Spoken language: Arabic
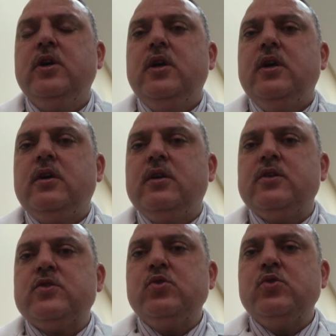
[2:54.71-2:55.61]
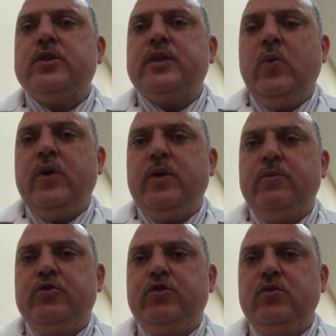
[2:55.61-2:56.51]
آه، سوء تهويه
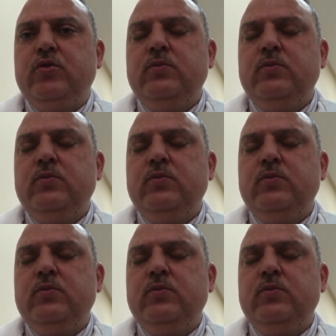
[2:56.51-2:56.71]
بالجيوب